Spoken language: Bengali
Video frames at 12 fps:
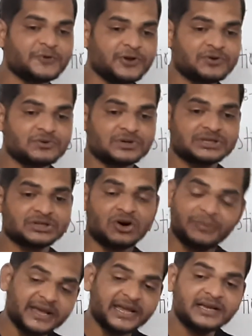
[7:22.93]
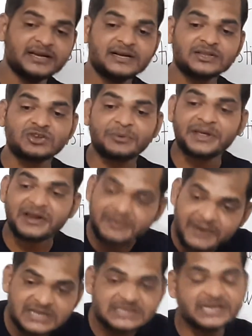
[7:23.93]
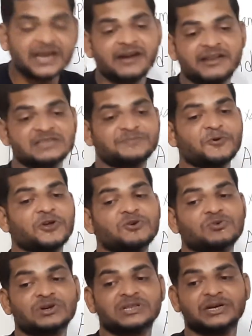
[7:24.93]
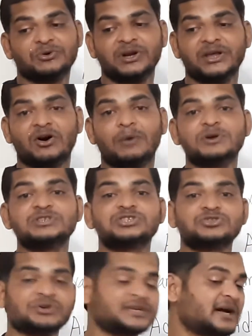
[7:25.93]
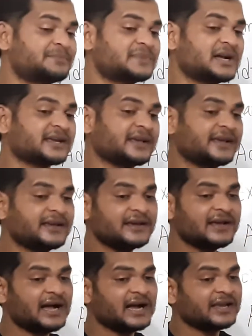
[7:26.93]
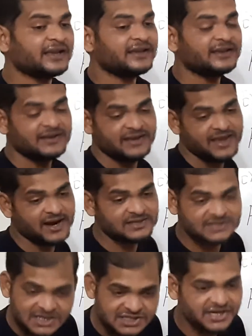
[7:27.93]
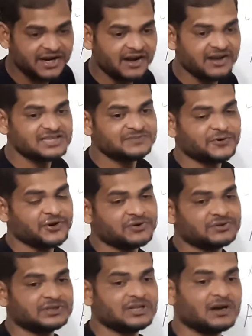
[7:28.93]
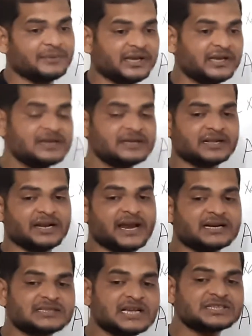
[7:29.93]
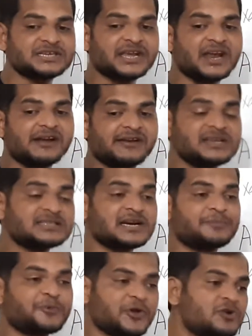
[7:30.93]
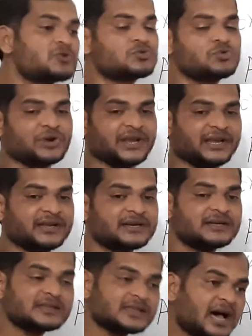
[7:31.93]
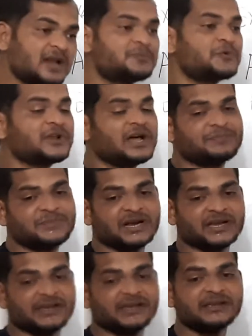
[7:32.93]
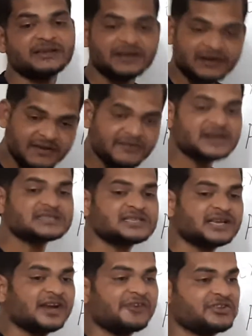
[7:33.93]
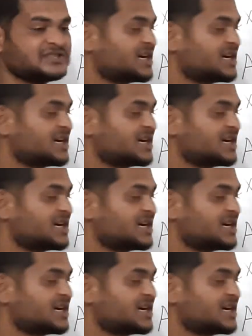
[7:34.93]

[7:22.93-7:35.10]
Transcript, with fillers: প্রয়োগ করতে হবে তবে রিভার্স এন্টিস প্রয়োগ করতে হলে অবশ্যই আপনাকে আগে অ্যাডজাস্টিং এন্টিস প্রয়োগ করতে হবে তাহলে অ্যাডজাস্টিং এন্টিসটা প্রয়োগ করে তারপরে আপনাকে রিভার্সিং এন্ট্রিজে